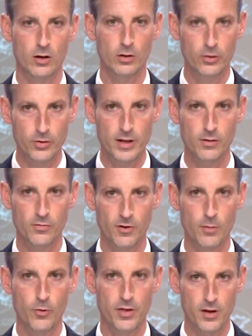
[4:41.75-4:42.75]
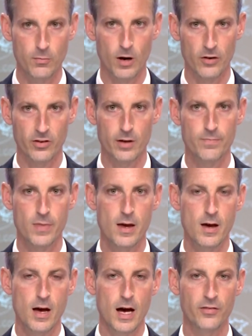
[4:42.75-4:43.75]
không phải ý chí tự
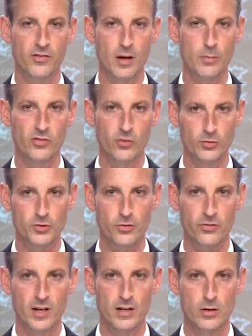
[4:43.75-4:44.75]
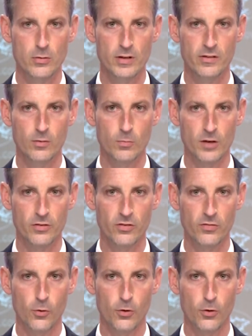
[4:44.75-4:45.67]
do của Ukraine hay người dân Ukraine.